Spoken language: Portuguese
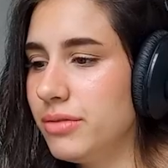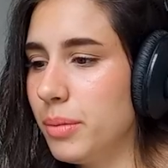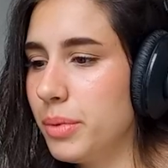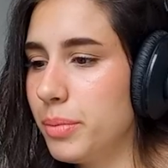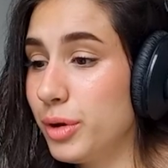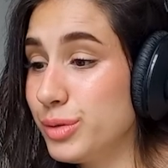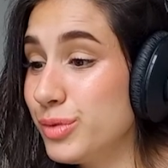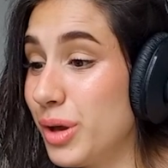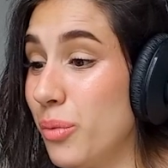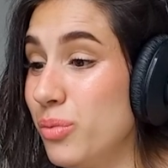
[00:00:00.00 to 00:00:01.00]
E vamos pro
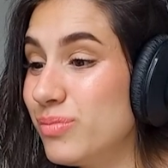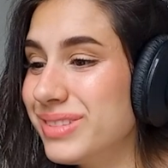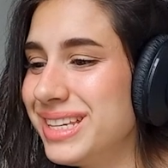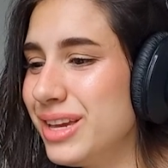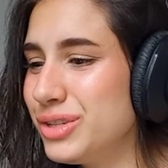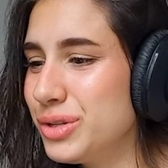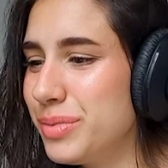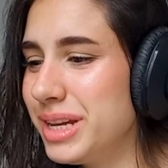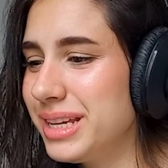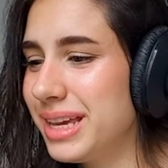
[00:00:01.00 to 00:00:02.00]
próximo que é um kit de
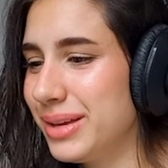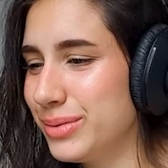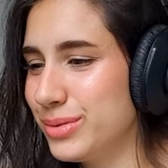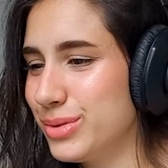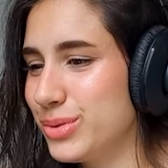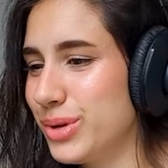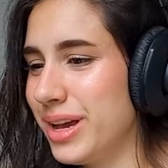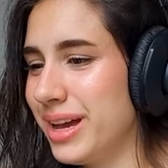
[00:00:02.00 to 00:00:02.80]
brinquedos.